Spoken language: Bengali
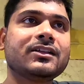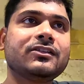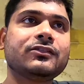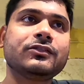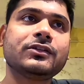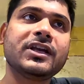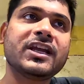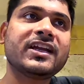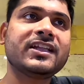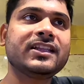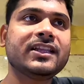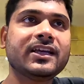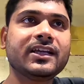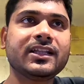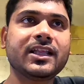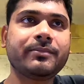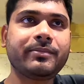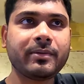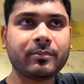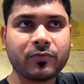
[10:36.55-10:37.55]
তো সেখান
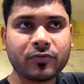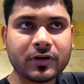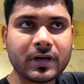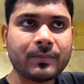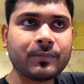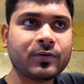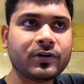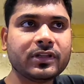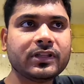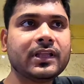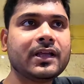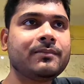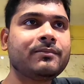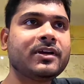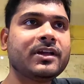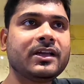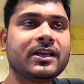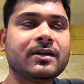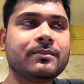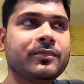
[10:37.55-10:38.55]
থেকে তারপর মোটামুটিতে
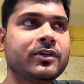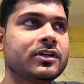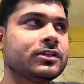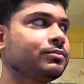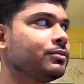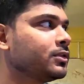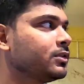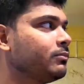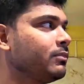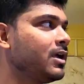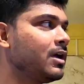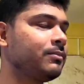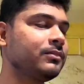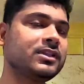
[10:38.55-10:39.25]
আমরা এলাম বিকজ প্রথমে